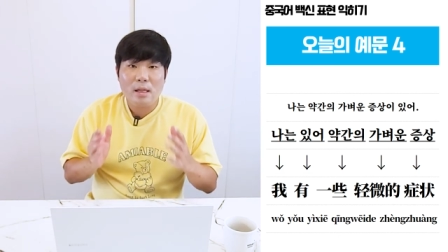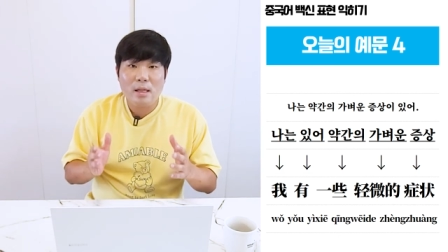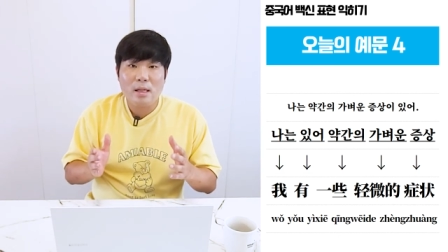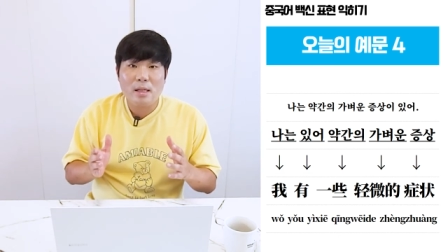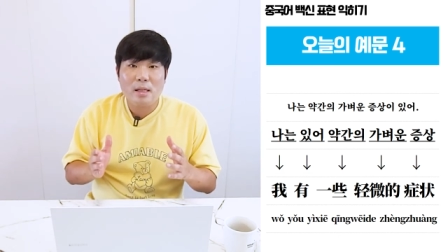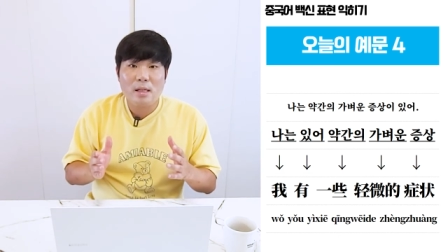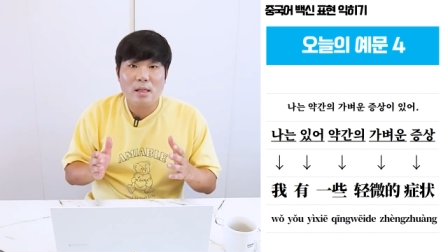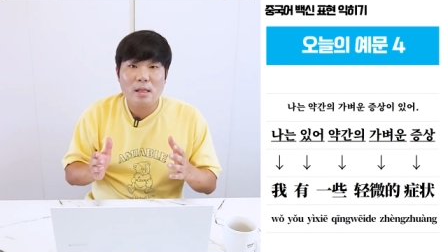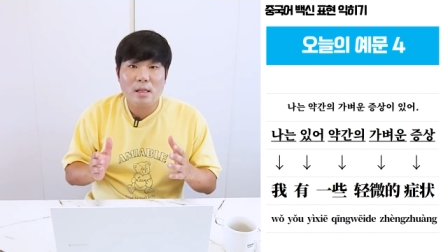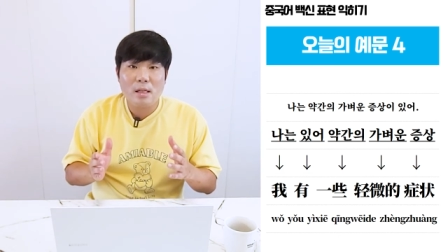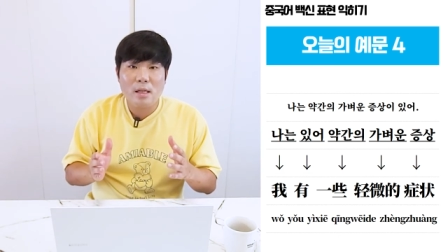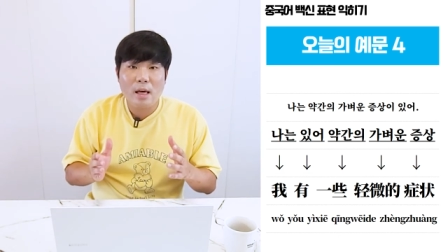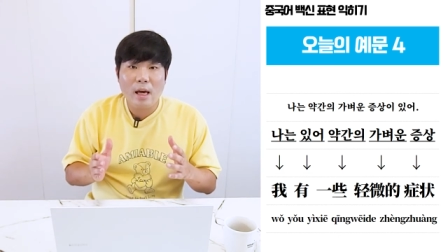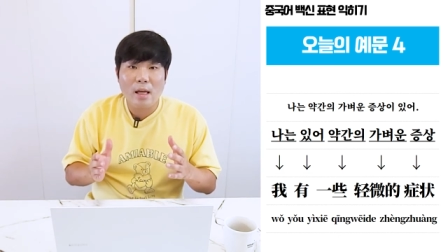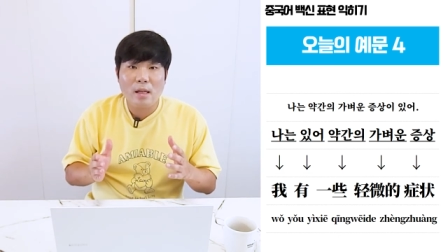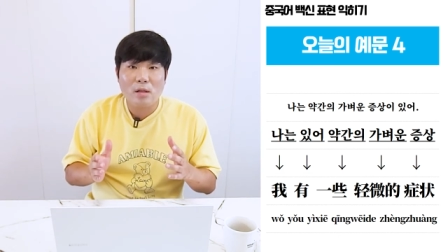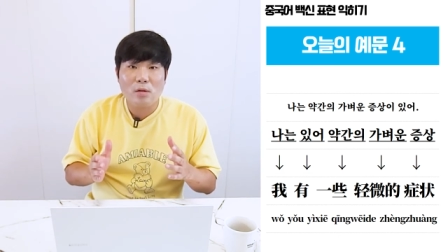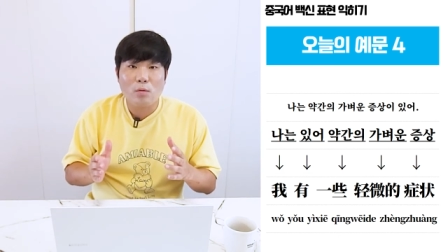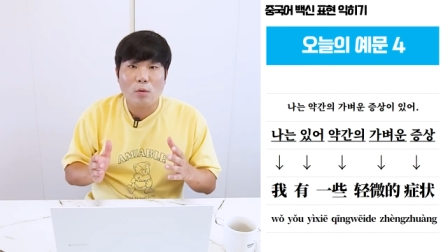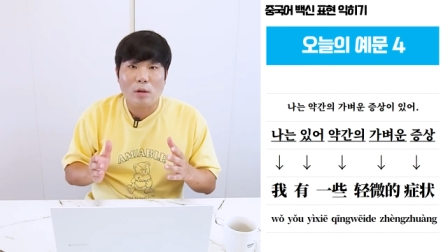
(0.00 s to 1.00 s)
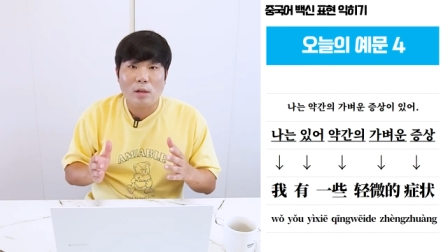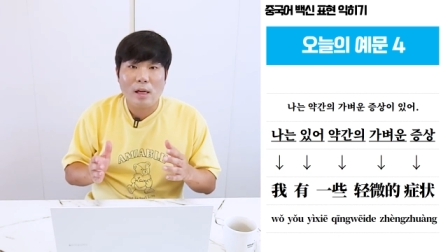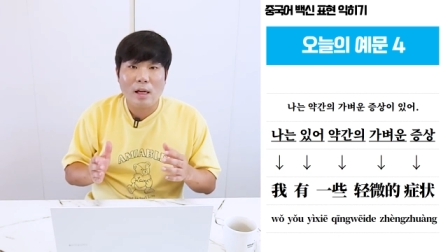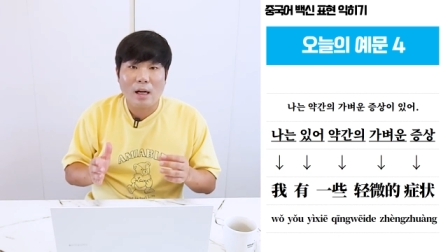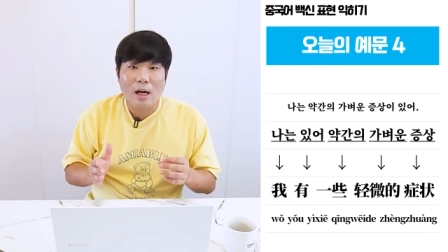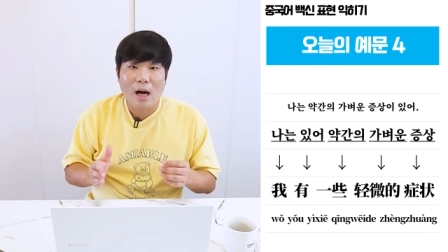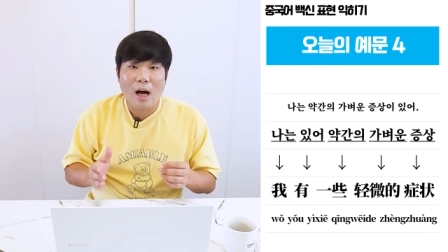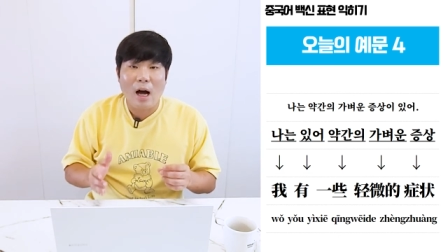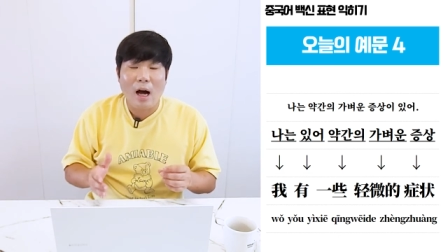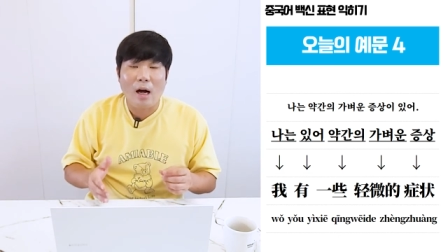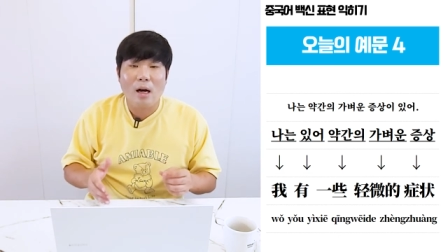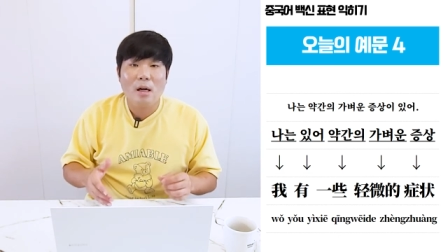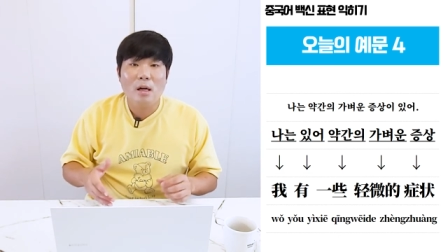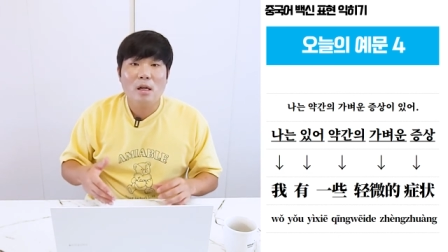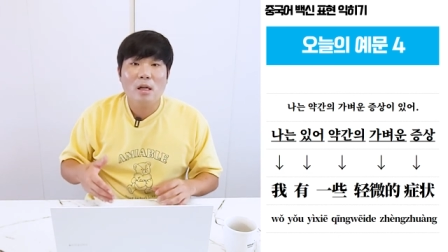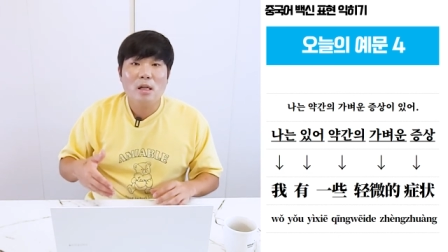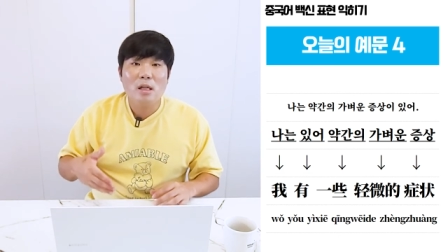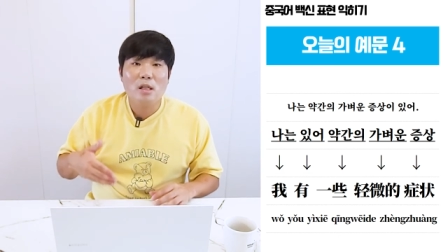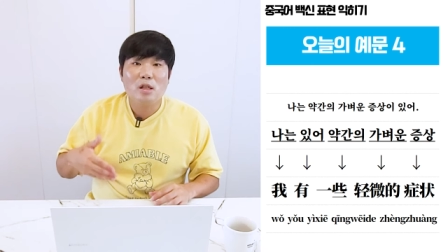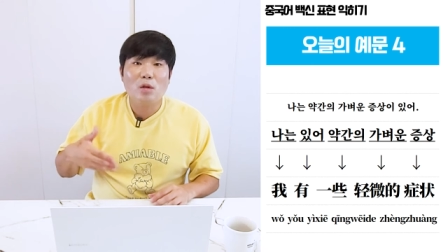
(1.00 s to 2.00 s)
이시에는 원래가
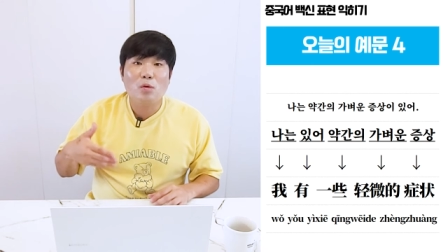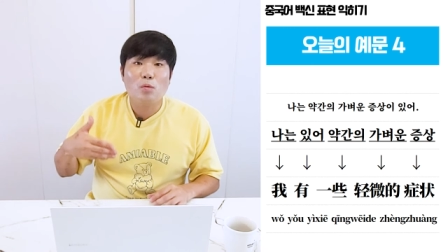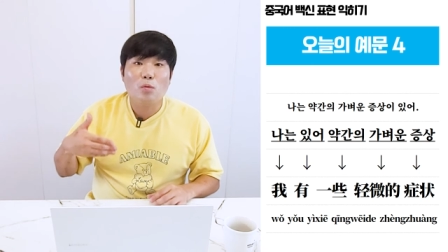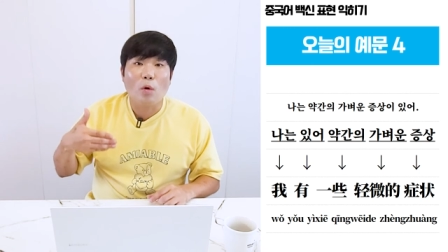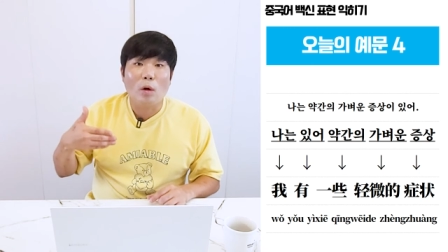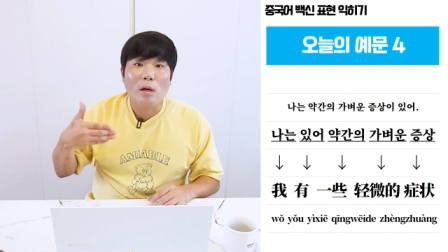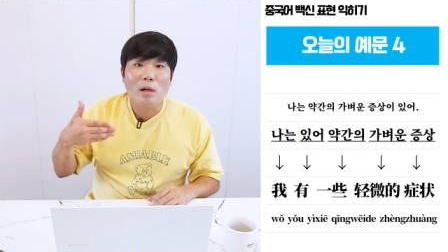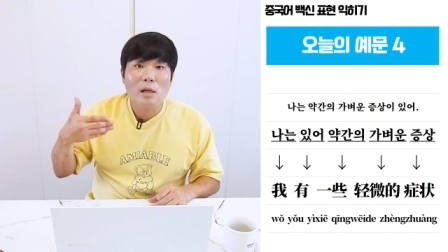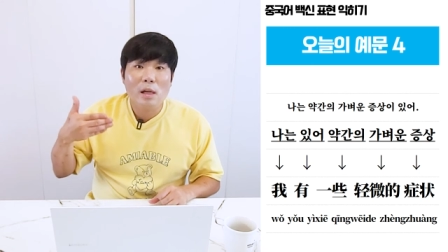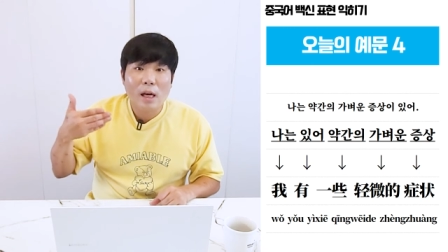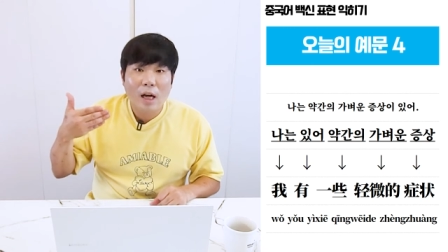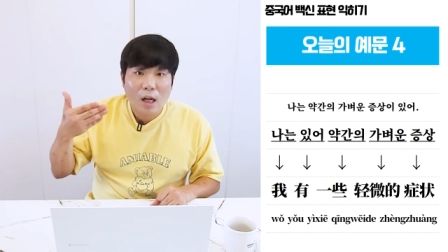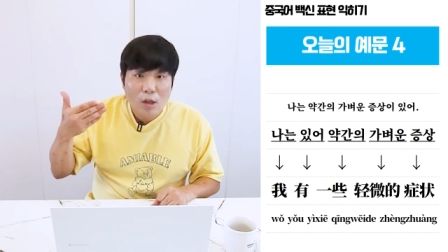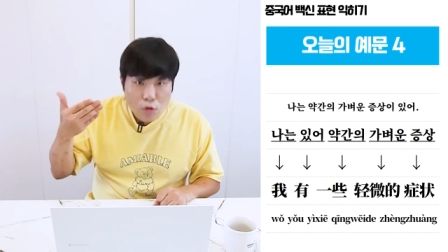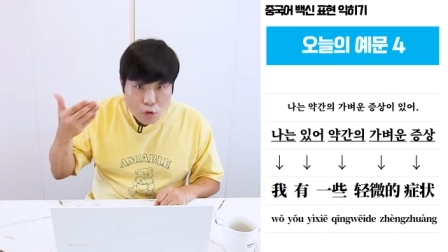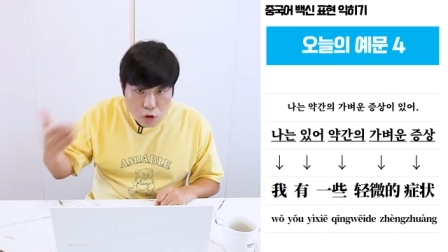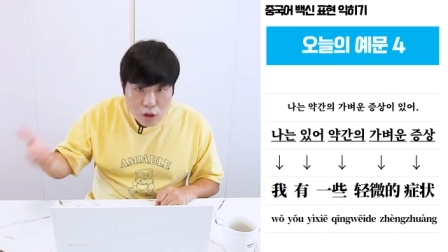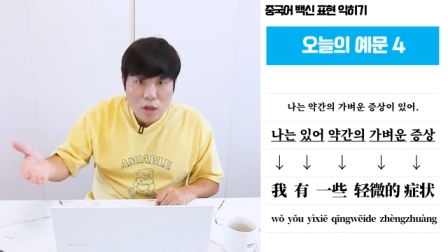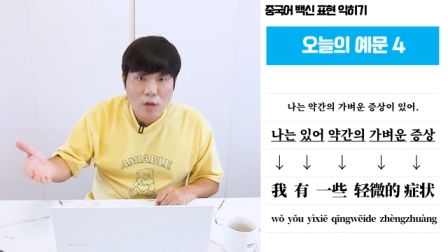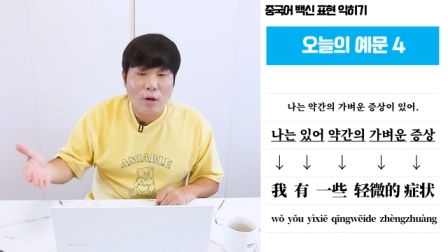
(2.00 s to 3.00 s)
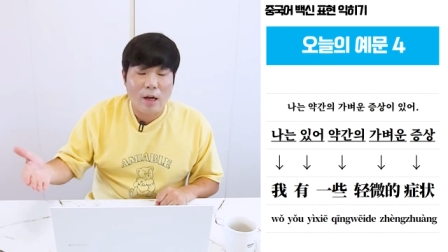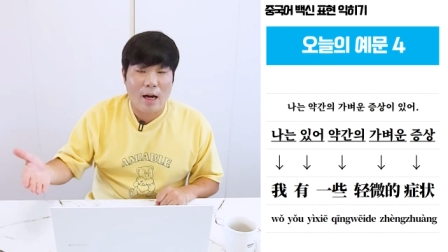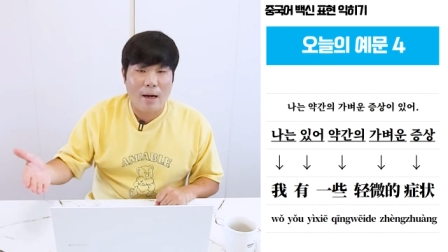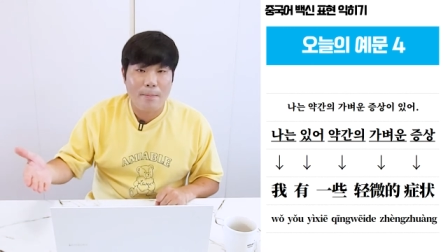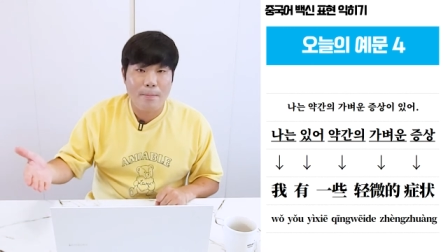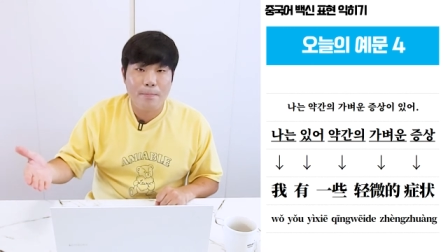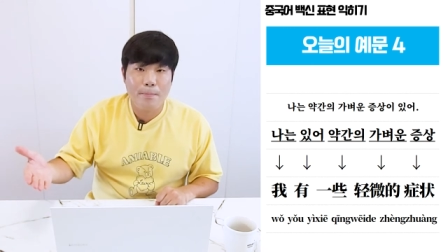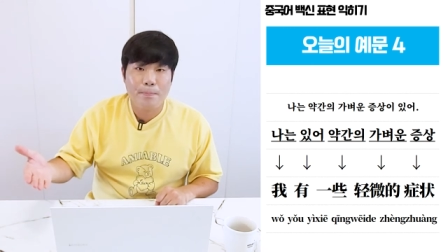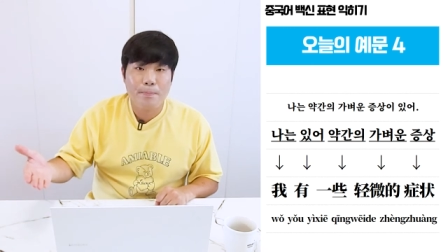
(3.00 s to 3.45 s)
이건 원래가 수식어야